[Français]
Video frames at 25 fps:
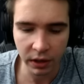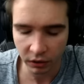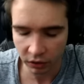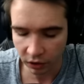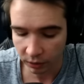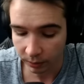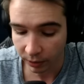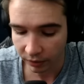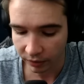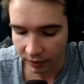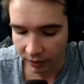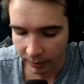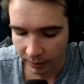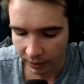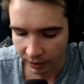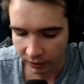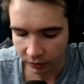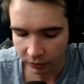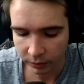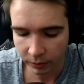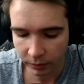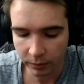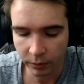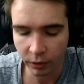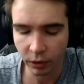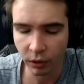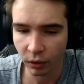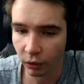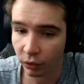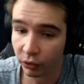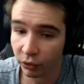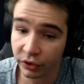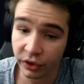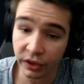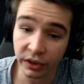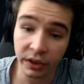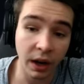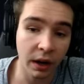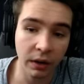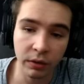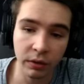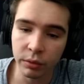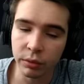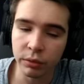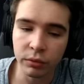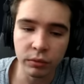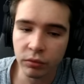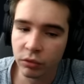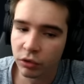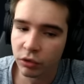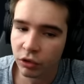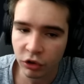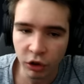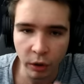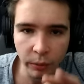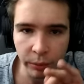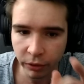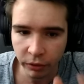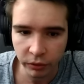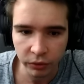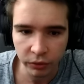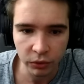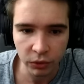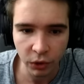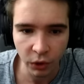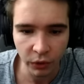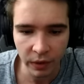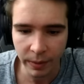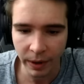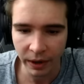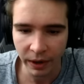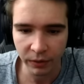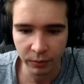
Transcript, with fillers: Je sais pas on va ban en ce moment Sinra, vous, champion que vous devez ban.